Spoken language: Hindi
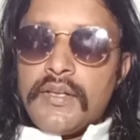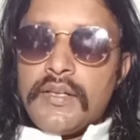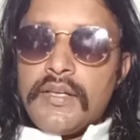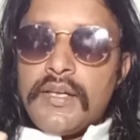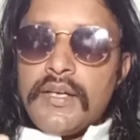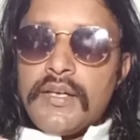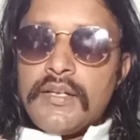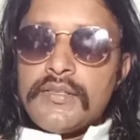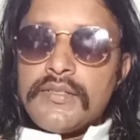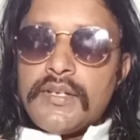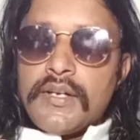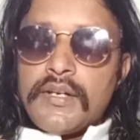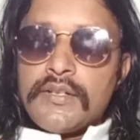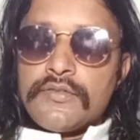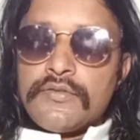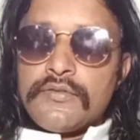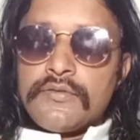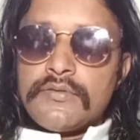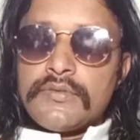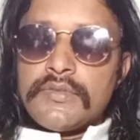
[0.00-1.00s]
ये चार
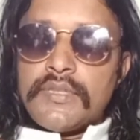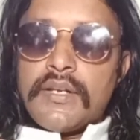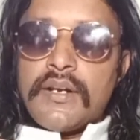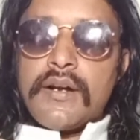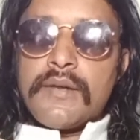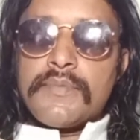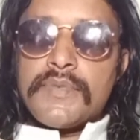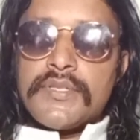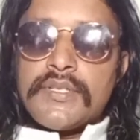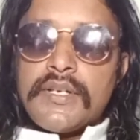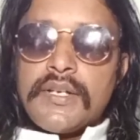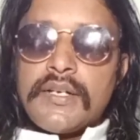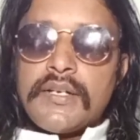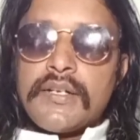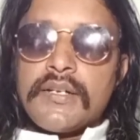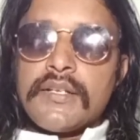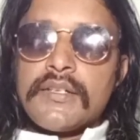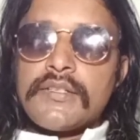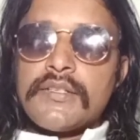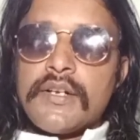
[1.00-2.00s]
सौ तिरानवे से
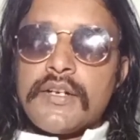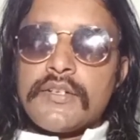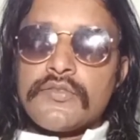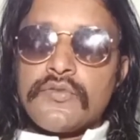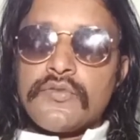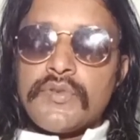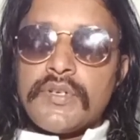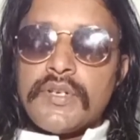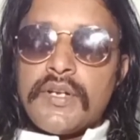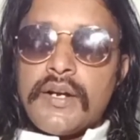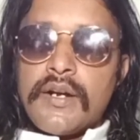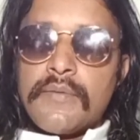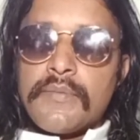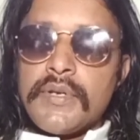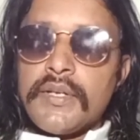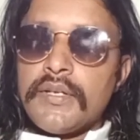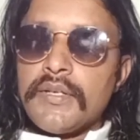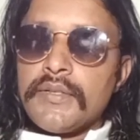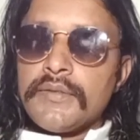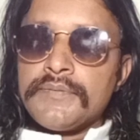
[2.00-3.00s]
लेकर के चार सौ
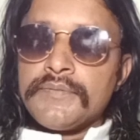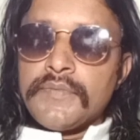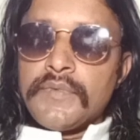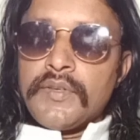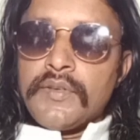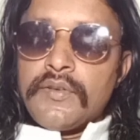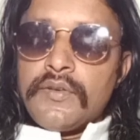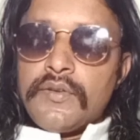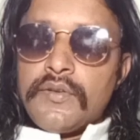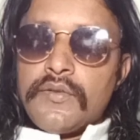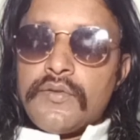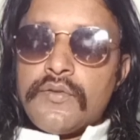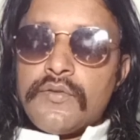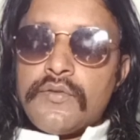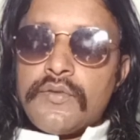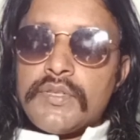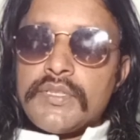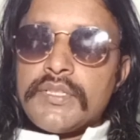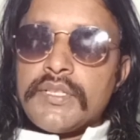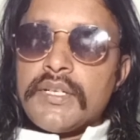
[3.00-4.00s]
अट्ठानवे
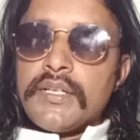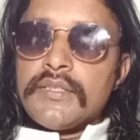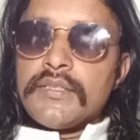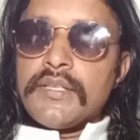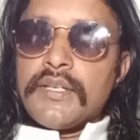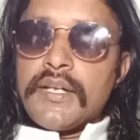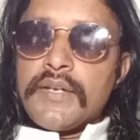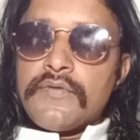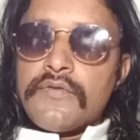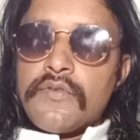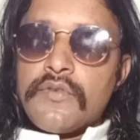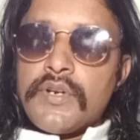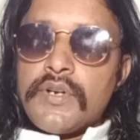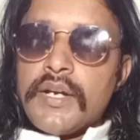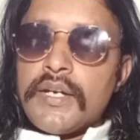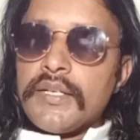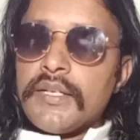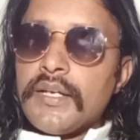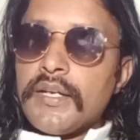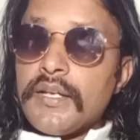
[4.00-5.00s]
और इसके अंदर एक फोर
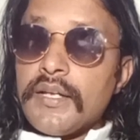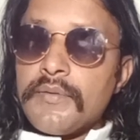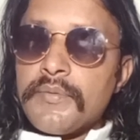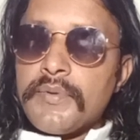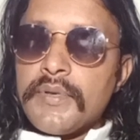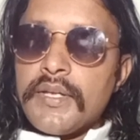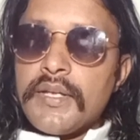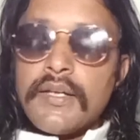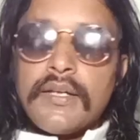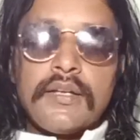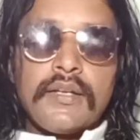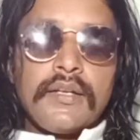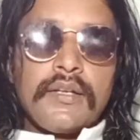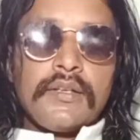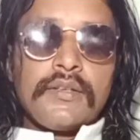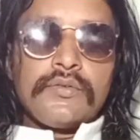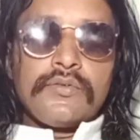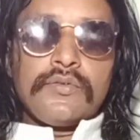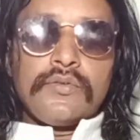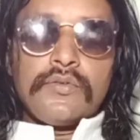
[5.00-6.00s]
नाइन्टी एट ए भी है
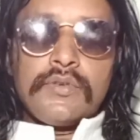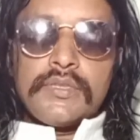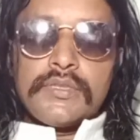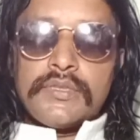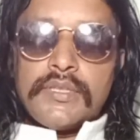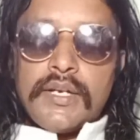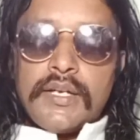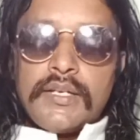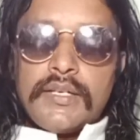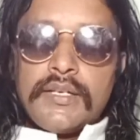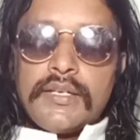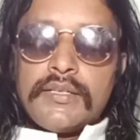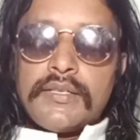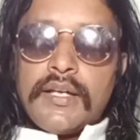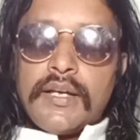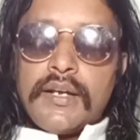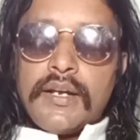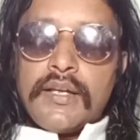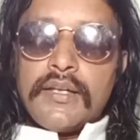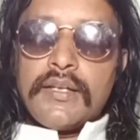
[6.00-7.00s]
तो सारी ये
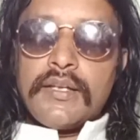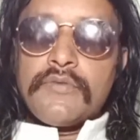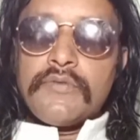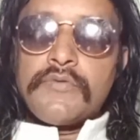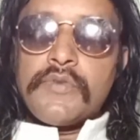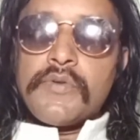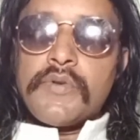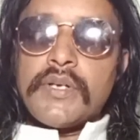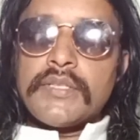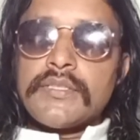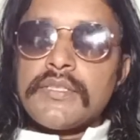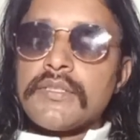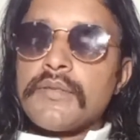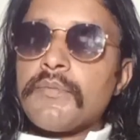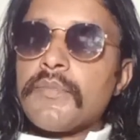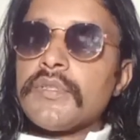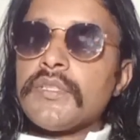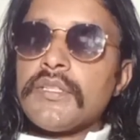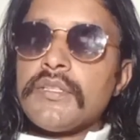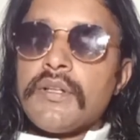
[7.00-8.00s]
धाराएं हैं विवाह से
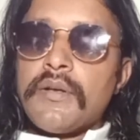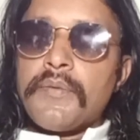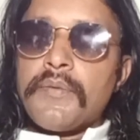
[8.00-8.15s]
संबंधित